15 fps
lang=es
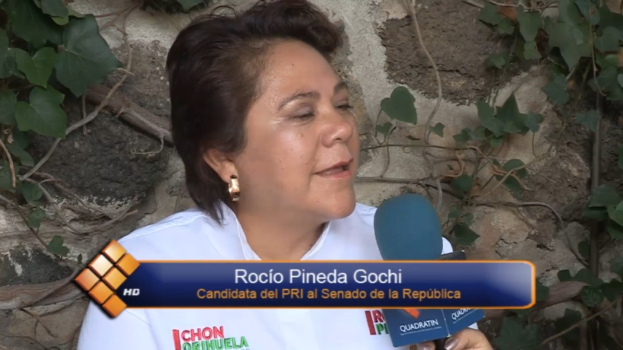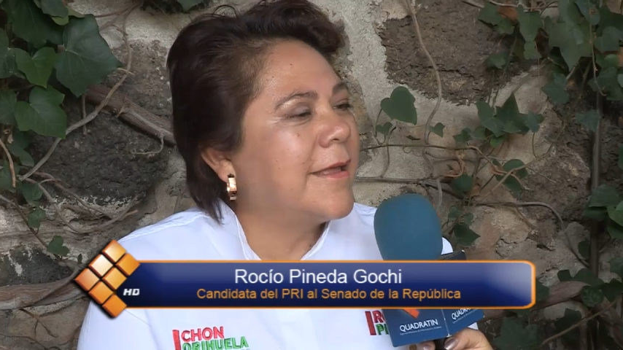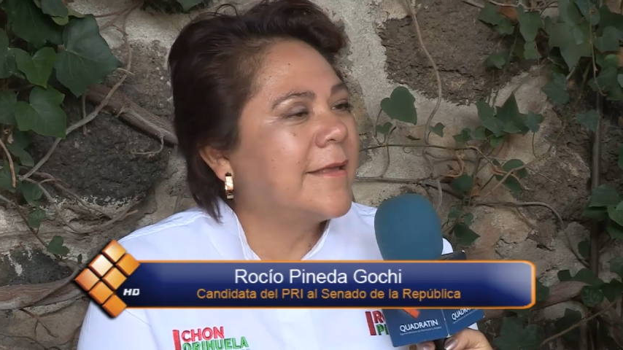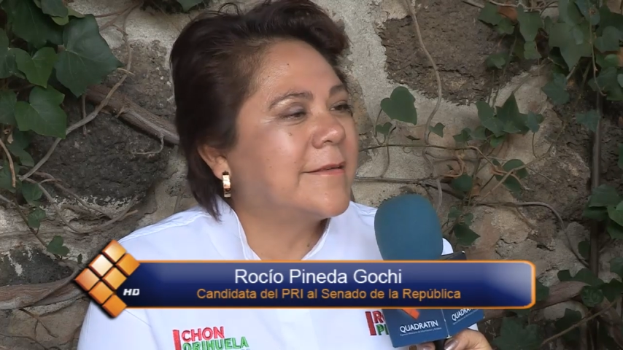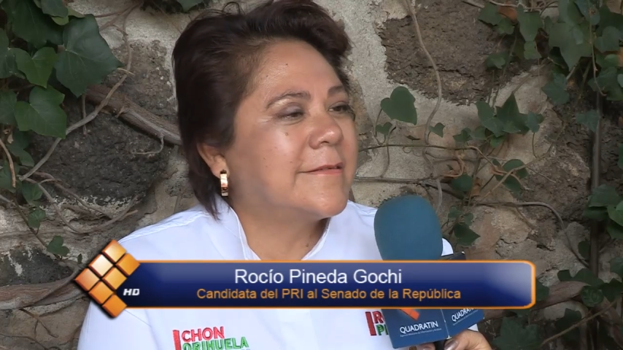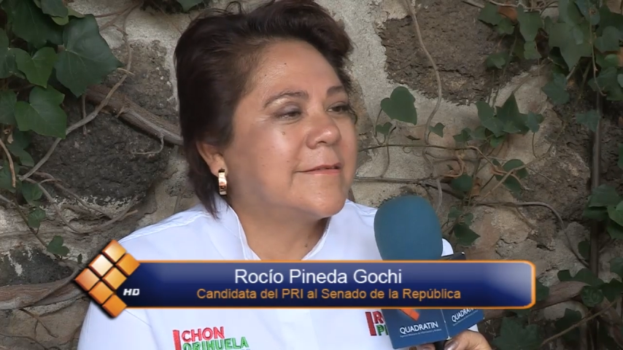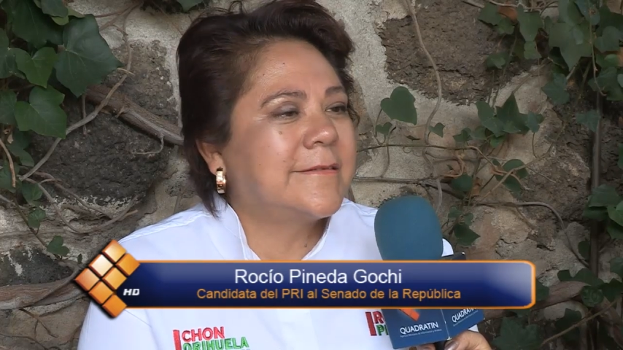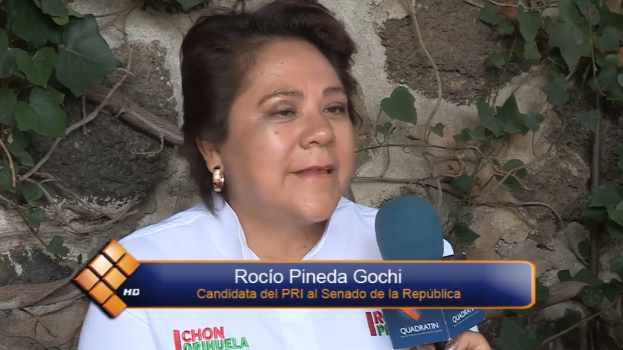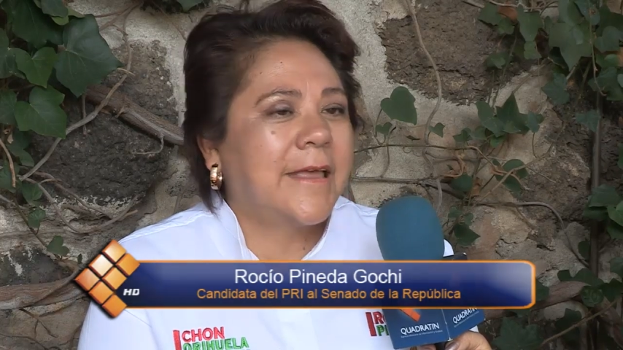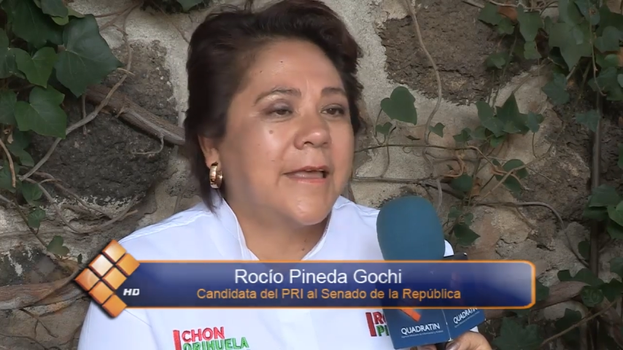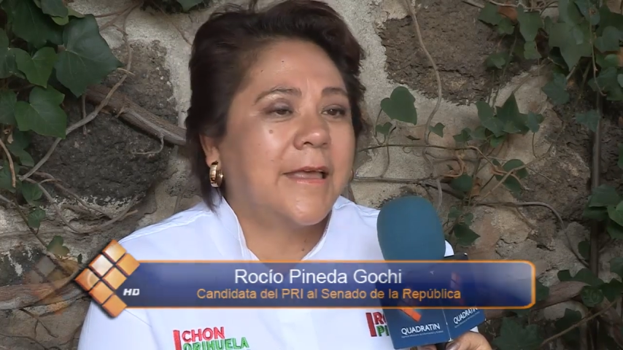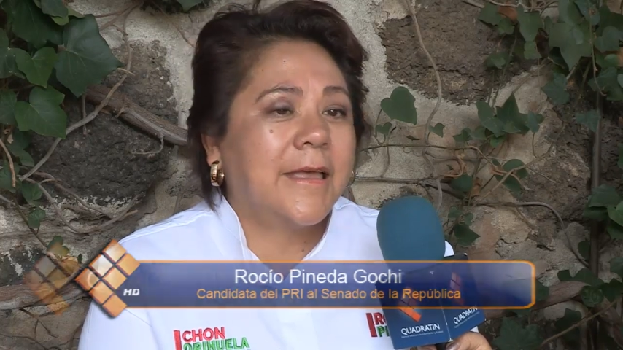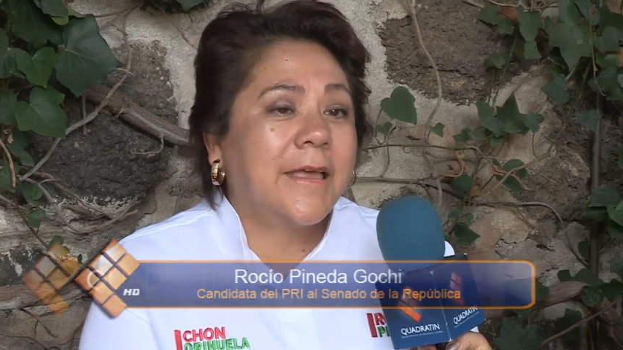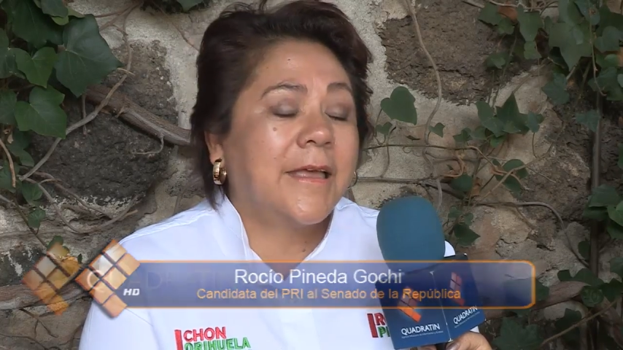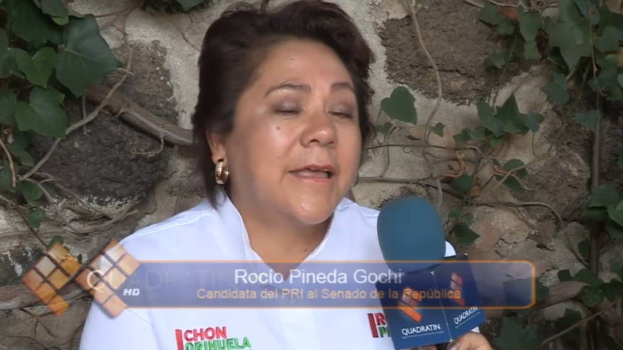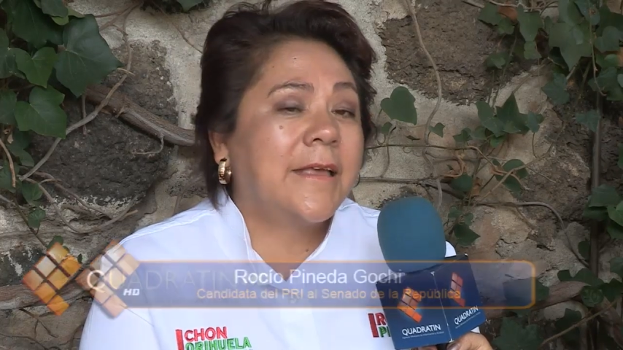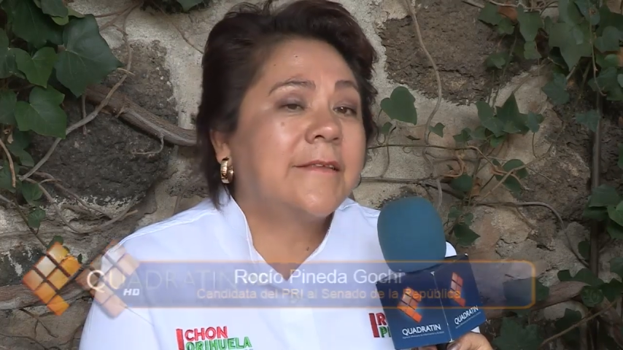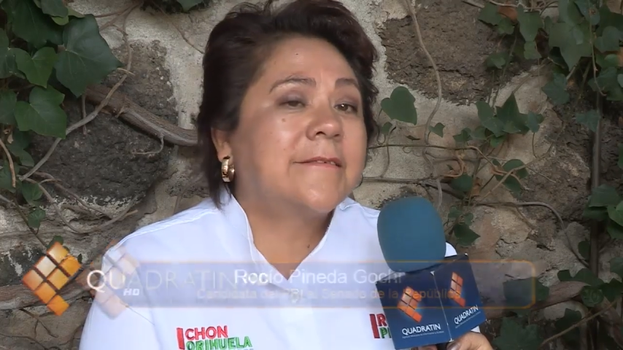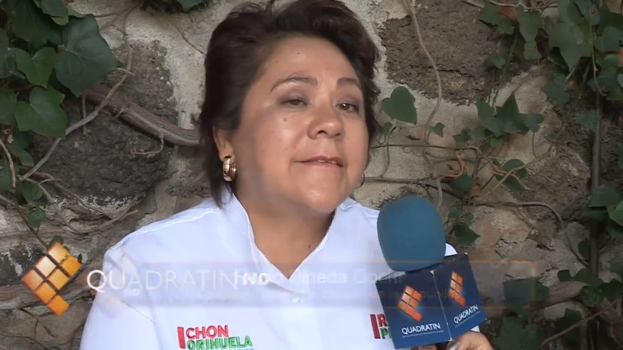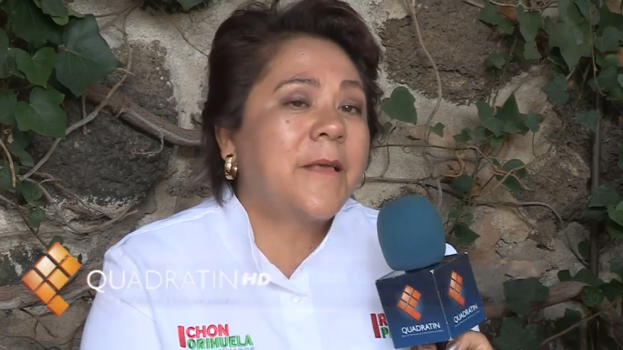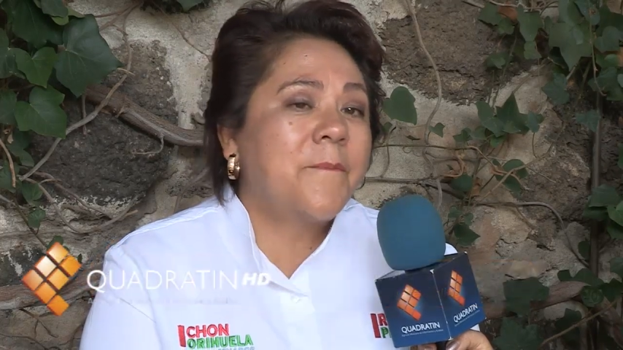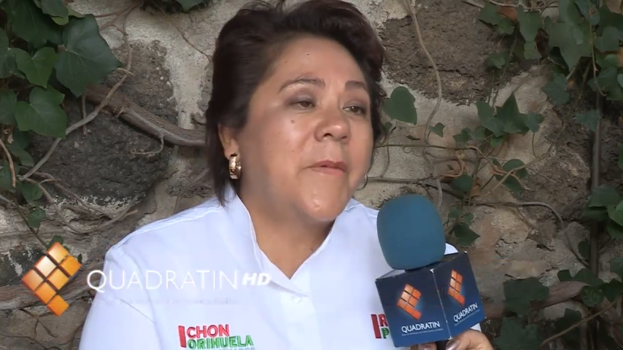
este, este